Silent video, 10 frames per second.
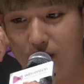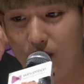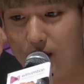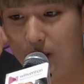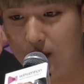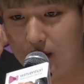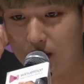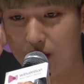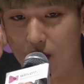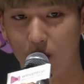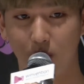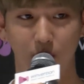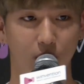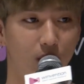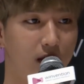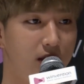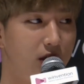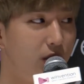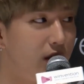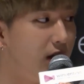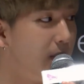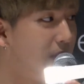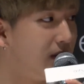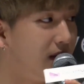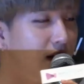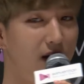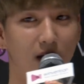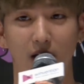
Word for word: 노래 감독에서 처음으로 같이 연기를 해봤는데